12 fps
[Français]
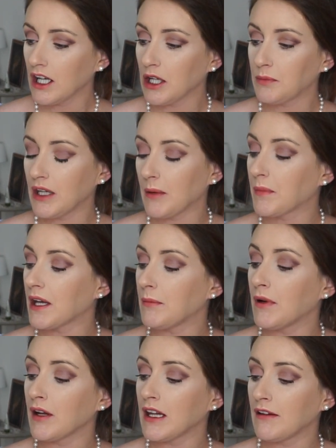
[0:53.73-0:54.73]
Et puis après,
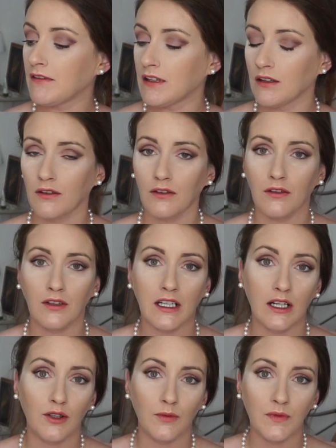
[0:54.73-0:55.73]
bah, il y avait
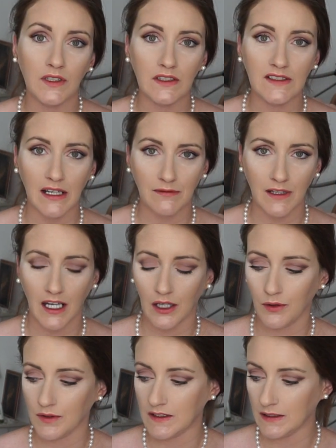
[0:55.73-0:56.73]
quelques petites affaires à
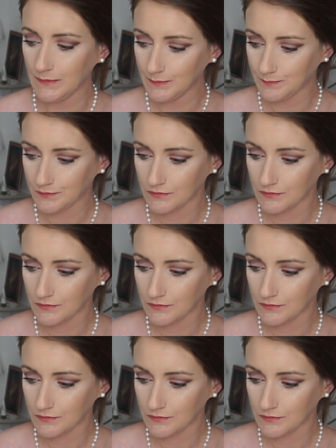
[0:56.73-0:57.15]
côté.